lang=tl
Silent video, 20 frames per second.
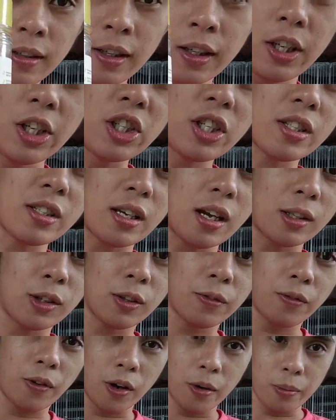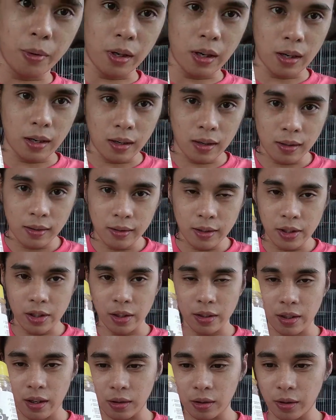Hindi siya sakto formula ha. Hindi
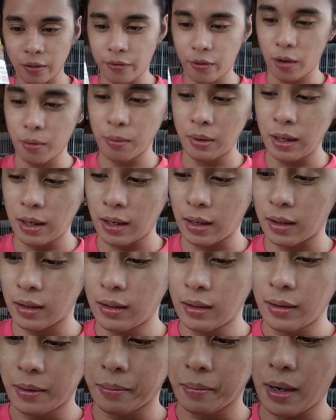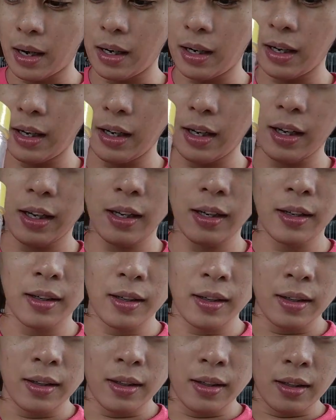siya sakto formula. Bali,
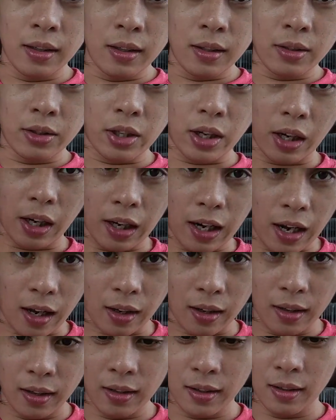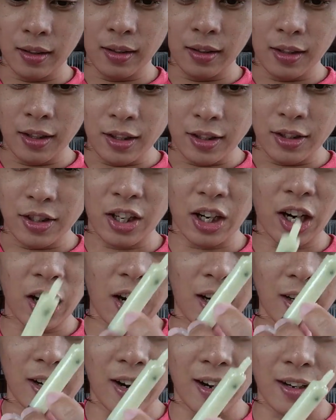Cerelac.
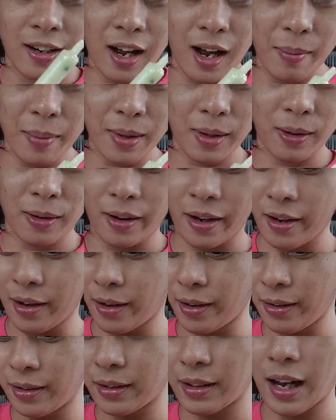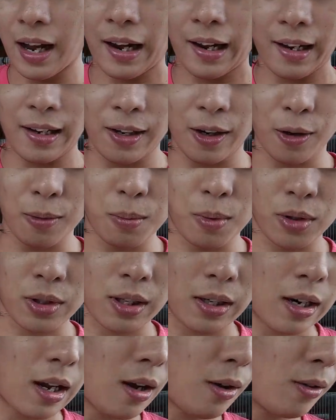Cerelac na ang gamit ko ngayon dahil
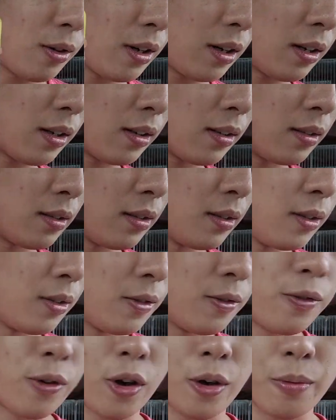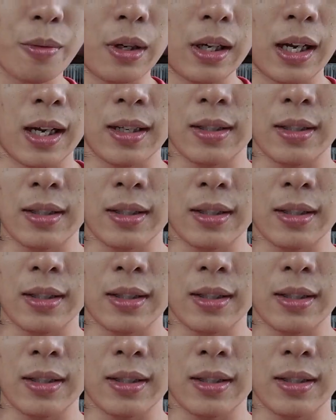naubusan na ako ng formula,